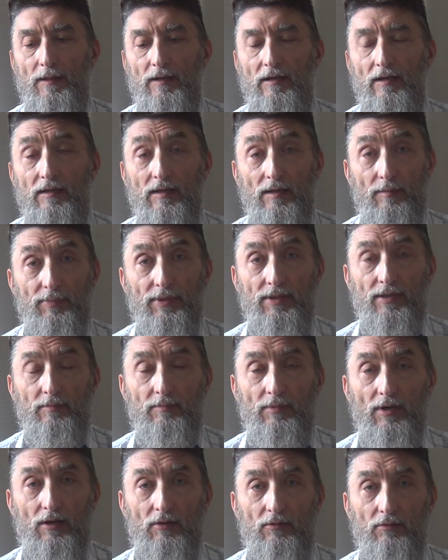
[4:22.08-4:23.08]
как я
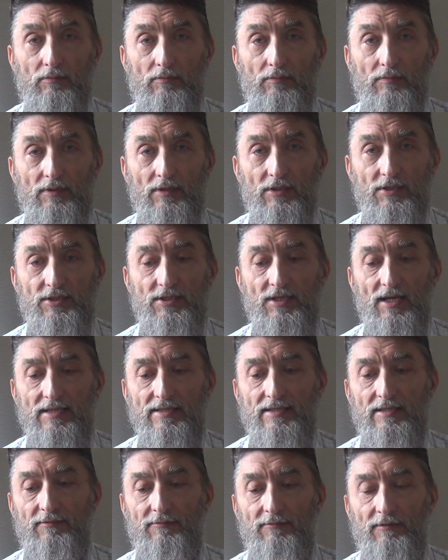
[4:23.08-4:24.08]
понимаю, и
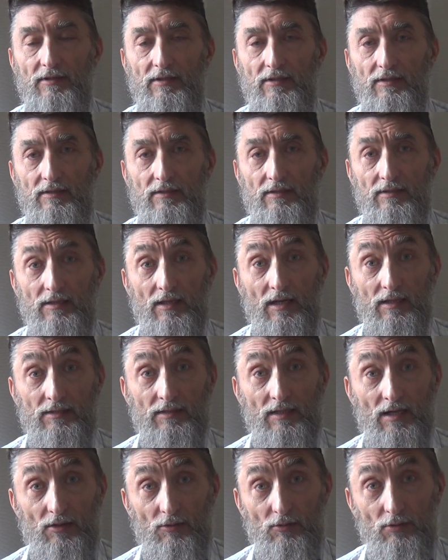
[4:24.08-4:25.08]
счастлив как
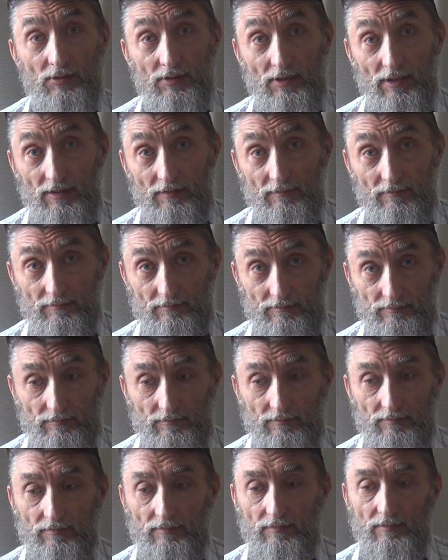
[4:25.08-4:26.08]
находкой,
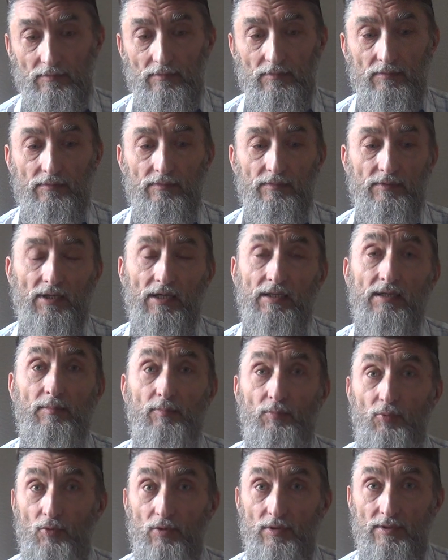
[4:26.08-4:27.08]
так и
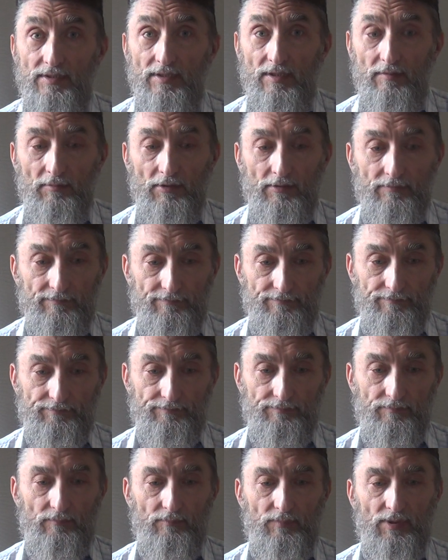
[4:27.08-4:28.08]
поиском,
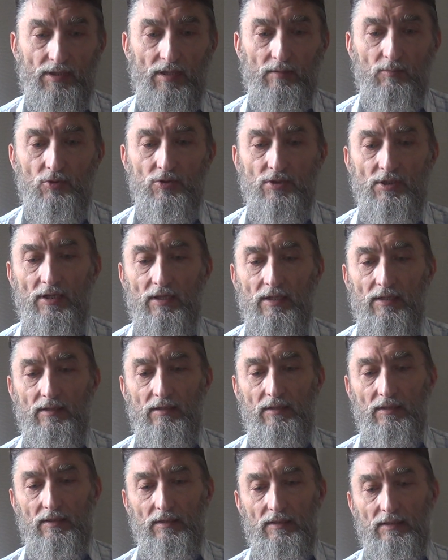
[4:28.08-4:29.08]
потому что
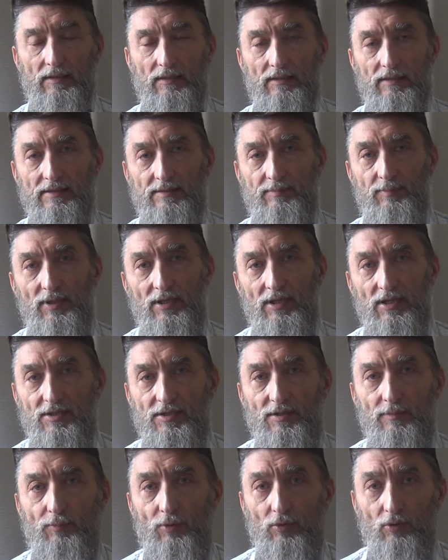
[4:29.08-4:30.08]

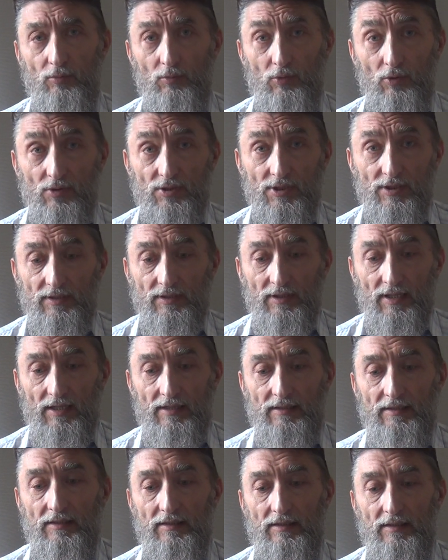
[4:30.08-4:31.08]
сберечь и приумножить
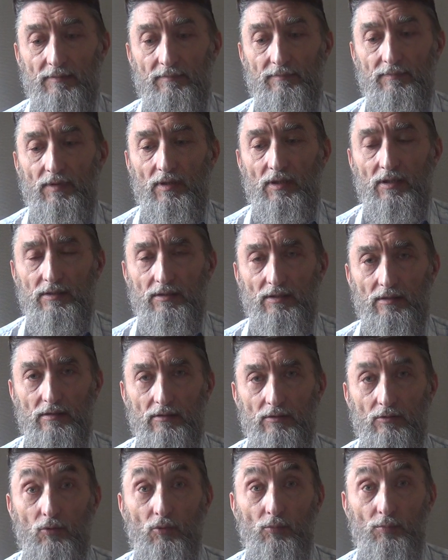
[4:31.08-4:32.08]
найденное –
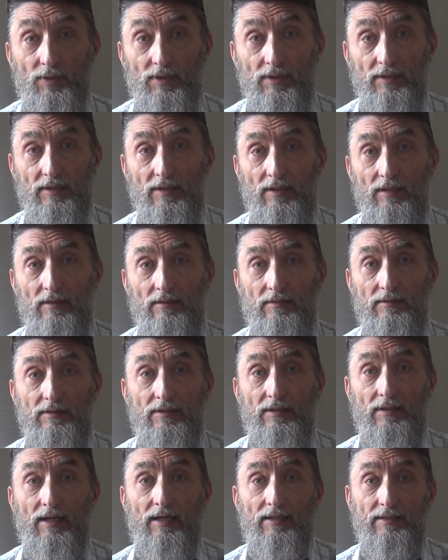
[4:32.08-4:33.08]
это глубинное,
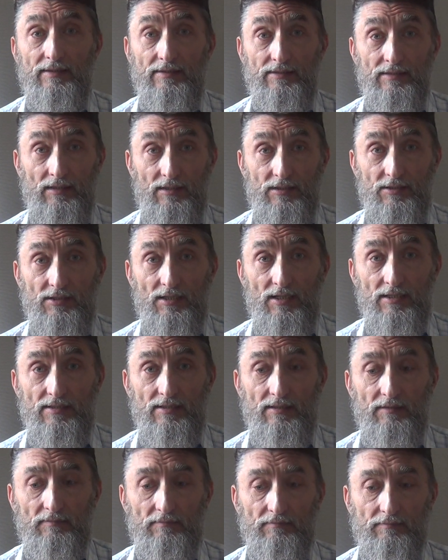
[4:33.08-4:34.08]
радостное
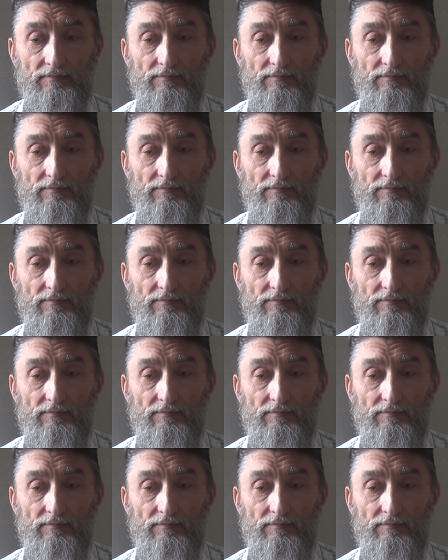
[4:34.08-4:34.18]
счастье,